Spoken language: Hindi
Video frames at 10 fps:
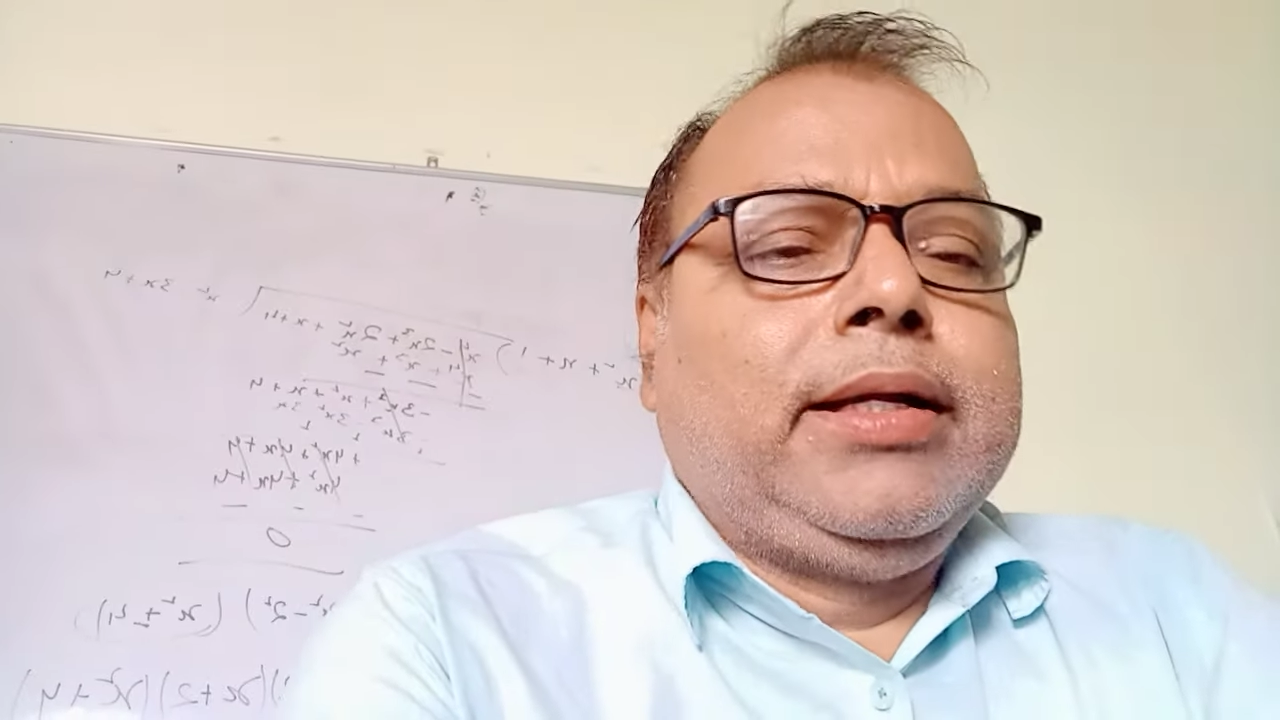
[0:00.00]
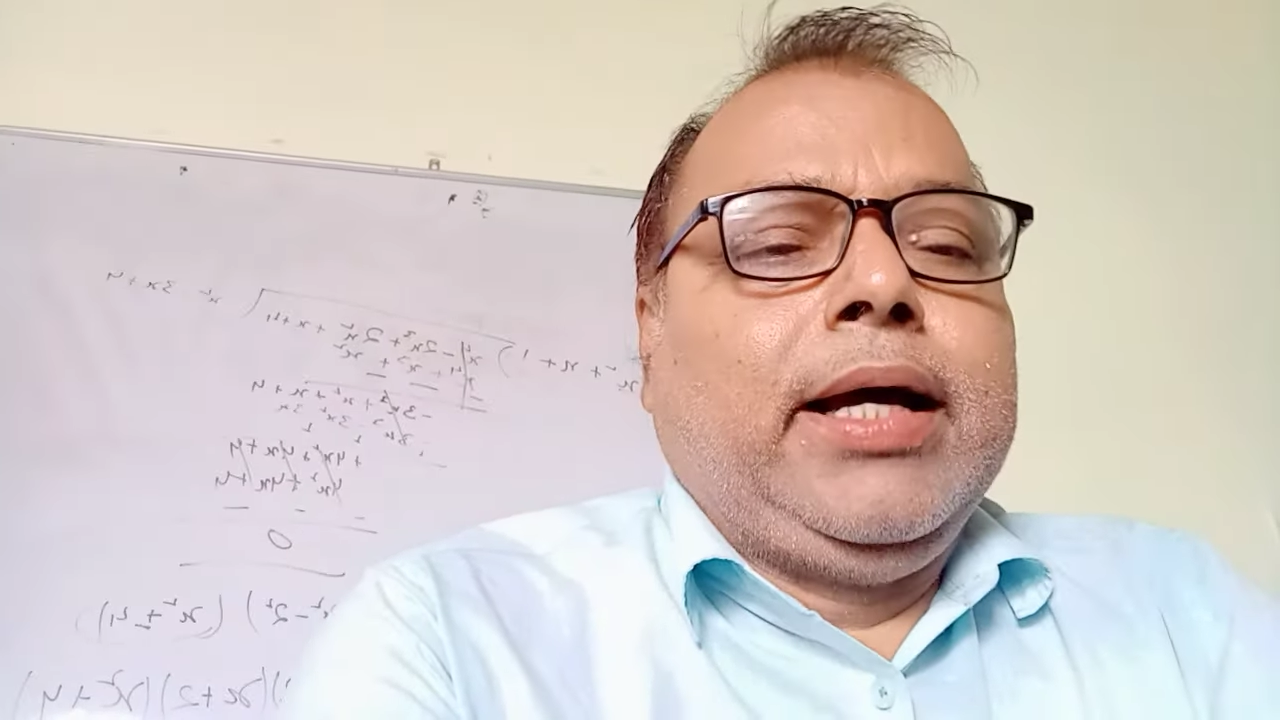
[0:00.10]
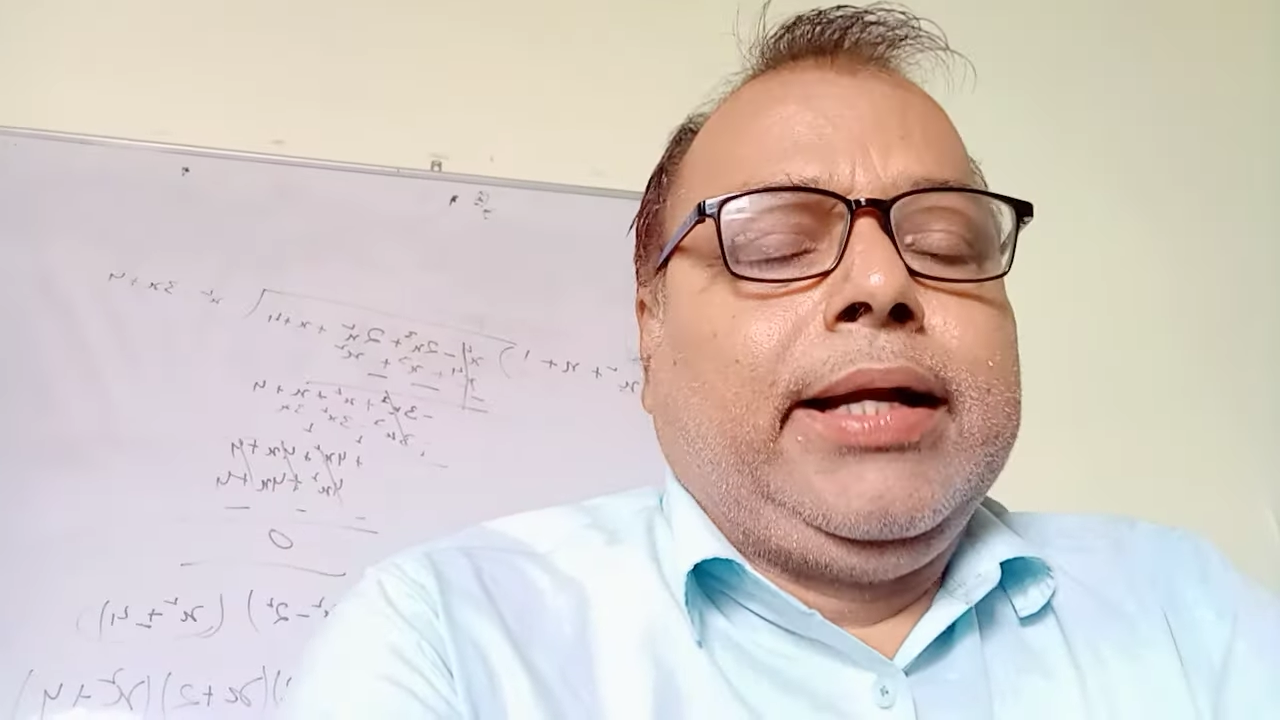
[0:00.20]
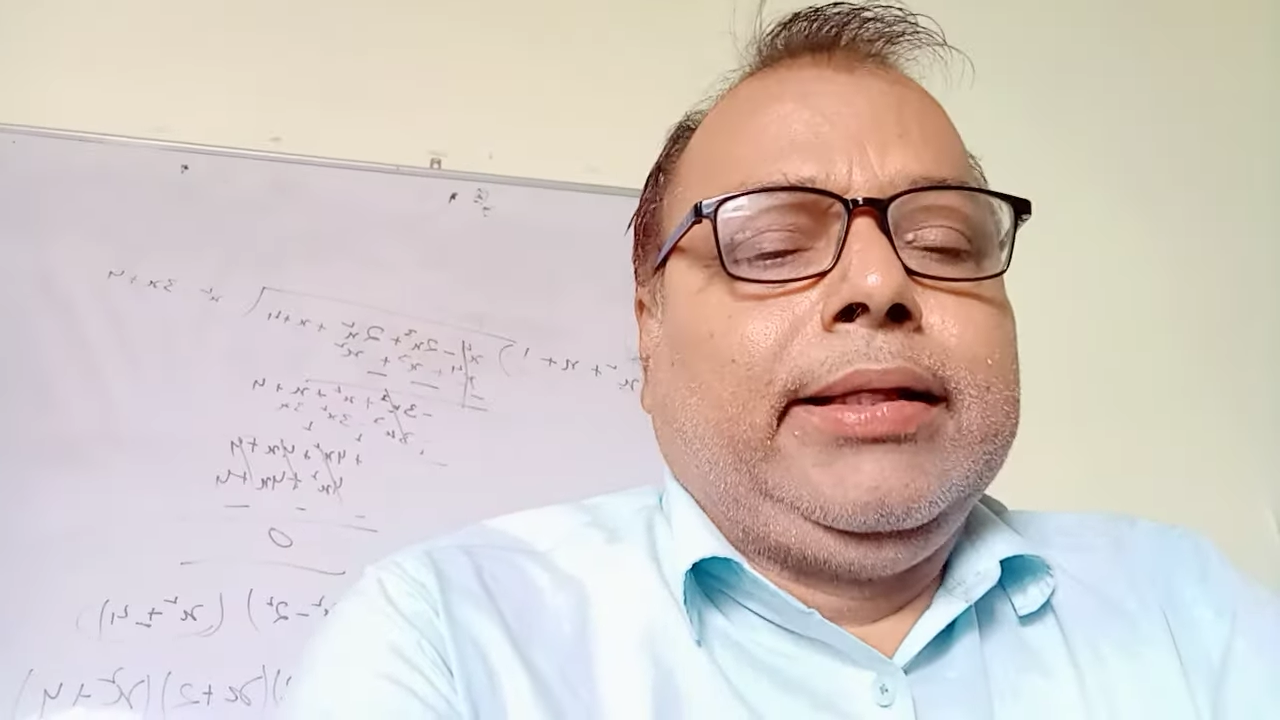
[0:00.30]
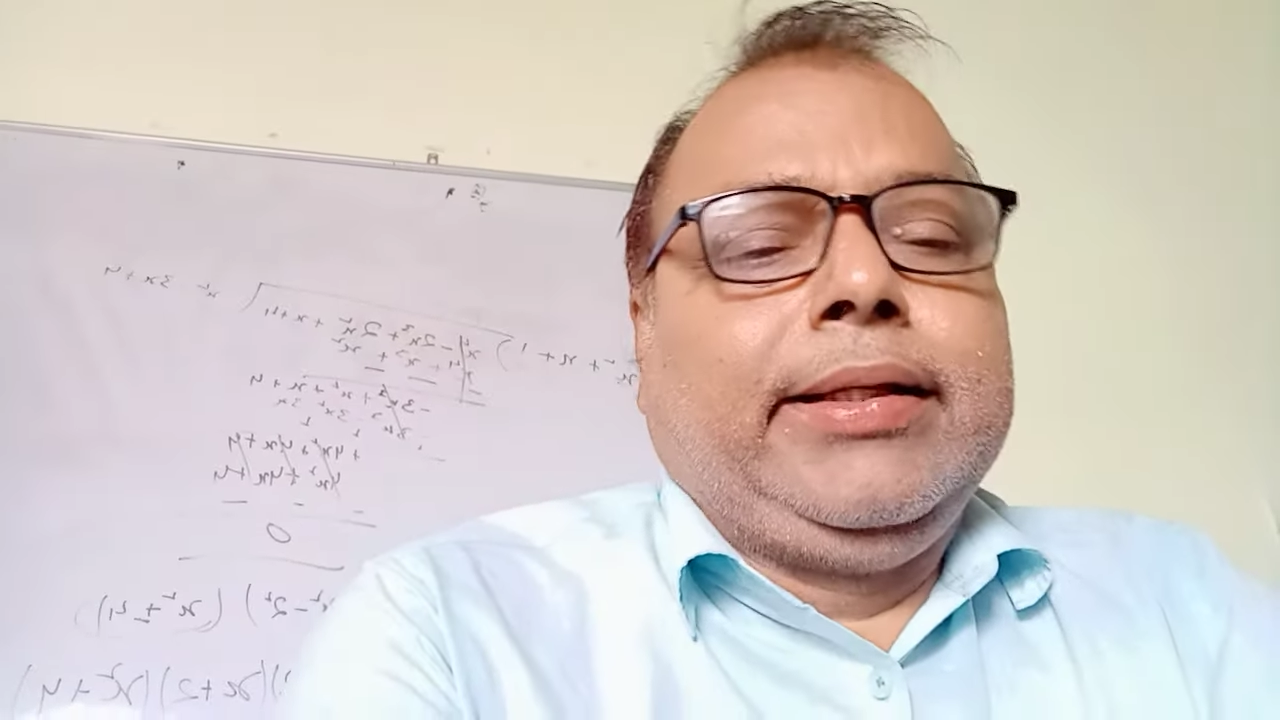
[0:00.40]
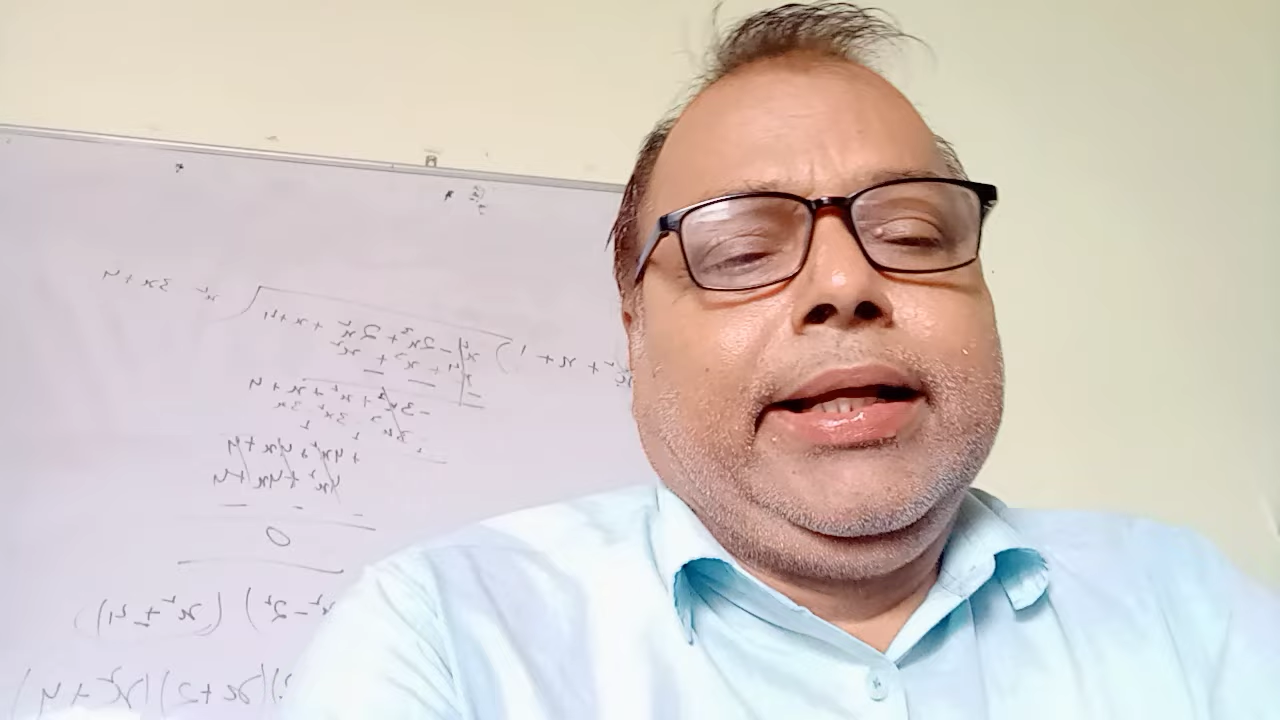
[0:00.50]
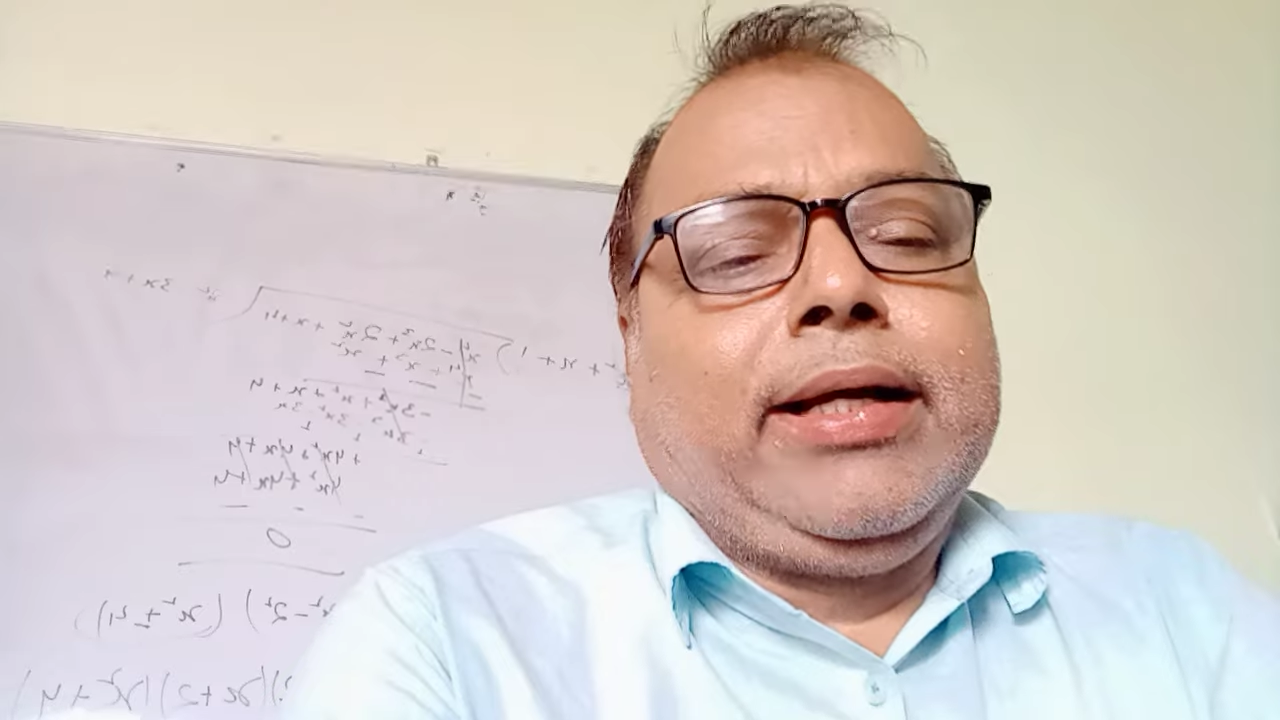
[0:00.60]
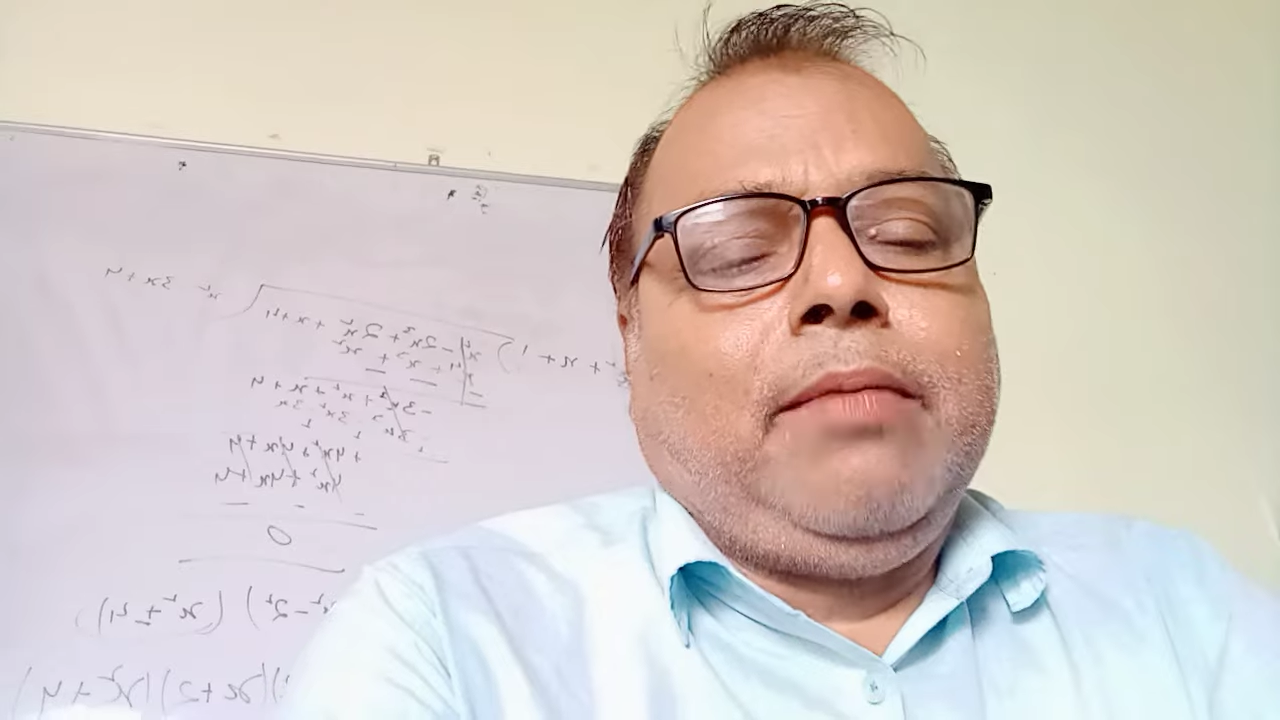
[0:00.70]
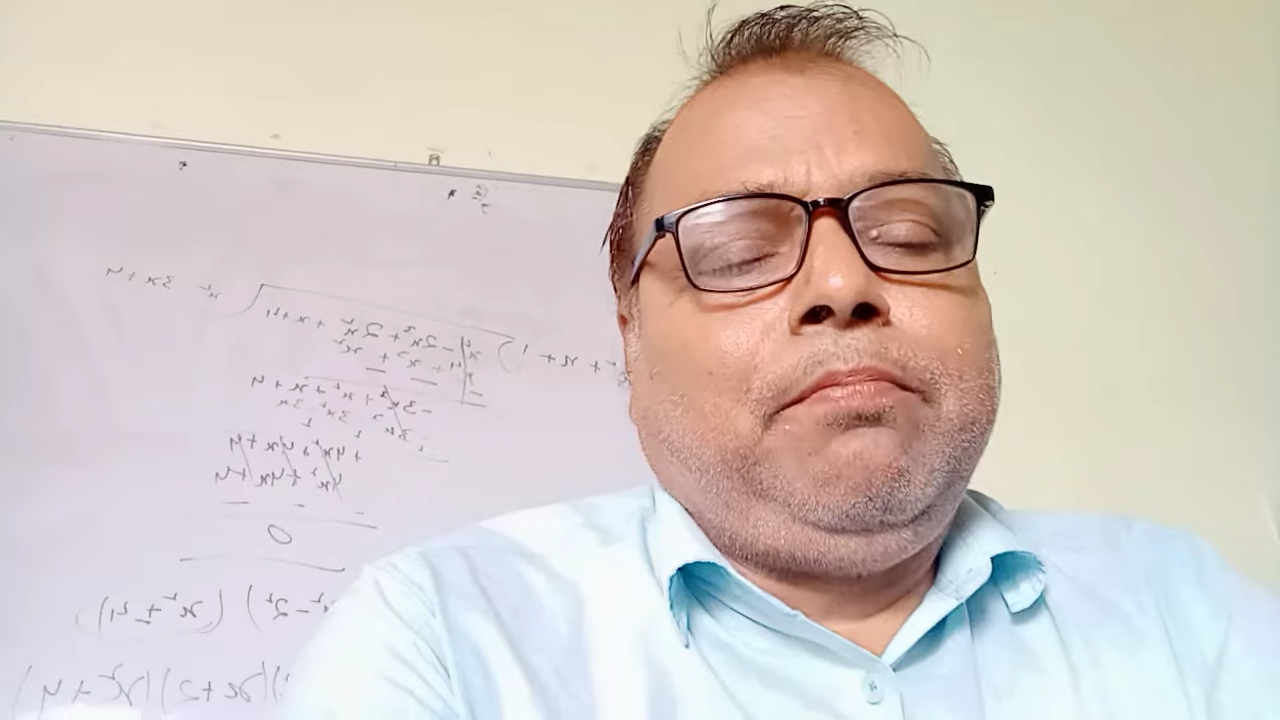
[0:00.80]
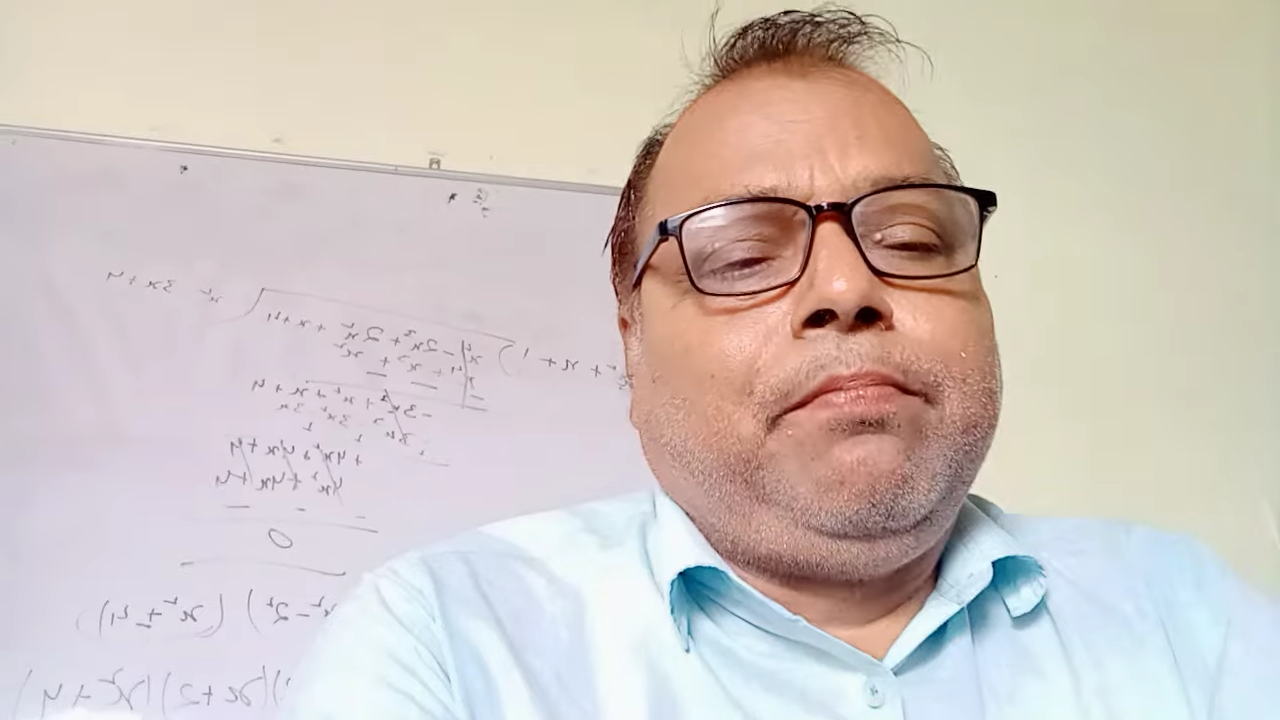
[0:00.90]
टीआरई
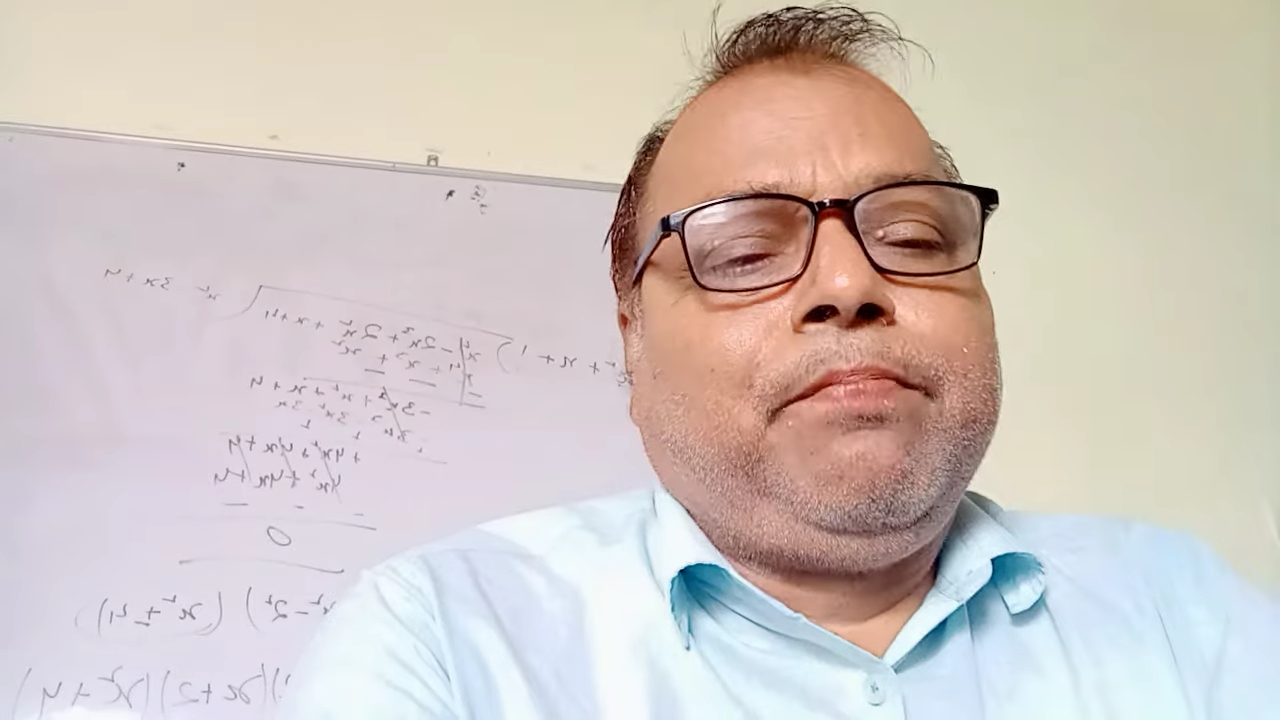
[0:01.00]
थ्री का